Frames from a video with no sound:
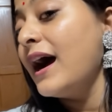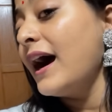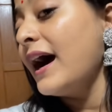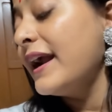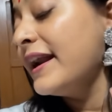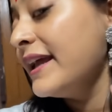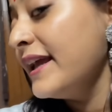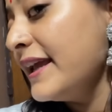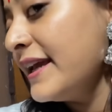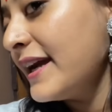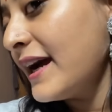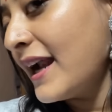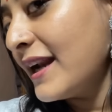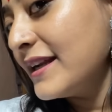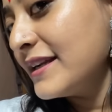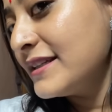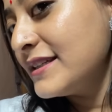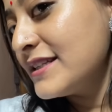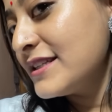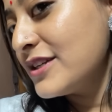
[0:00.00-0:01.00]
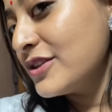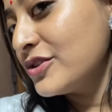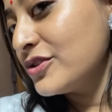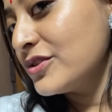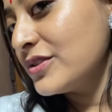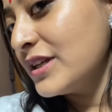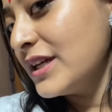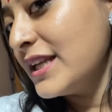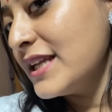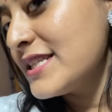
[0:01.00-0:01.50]
আর এই কানেরটা যেন
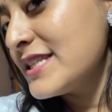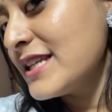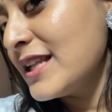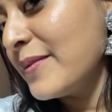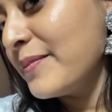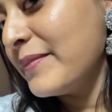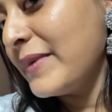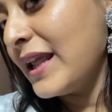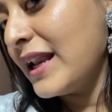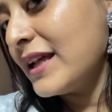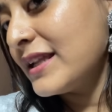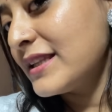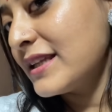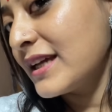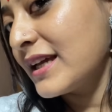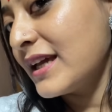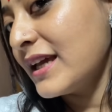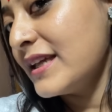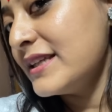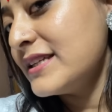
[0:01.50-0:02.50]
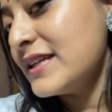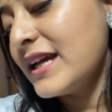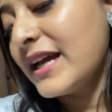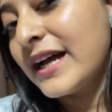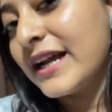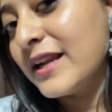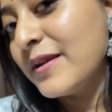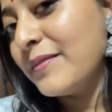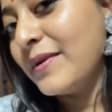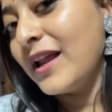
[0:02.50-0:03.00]
তো কিনেছিলাম মেলা থেকেই যে
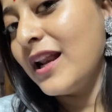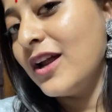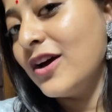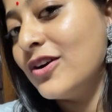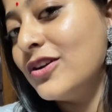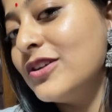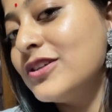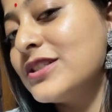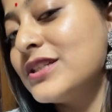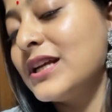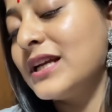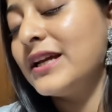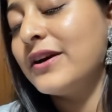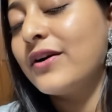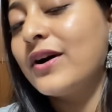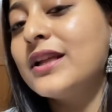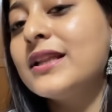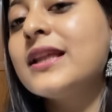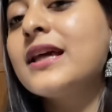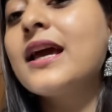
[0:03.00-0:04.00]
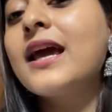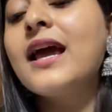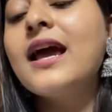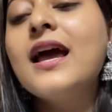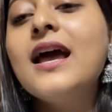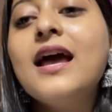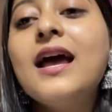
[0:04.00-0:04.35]
এখানে মেলা হলো সেই ওখান থেকে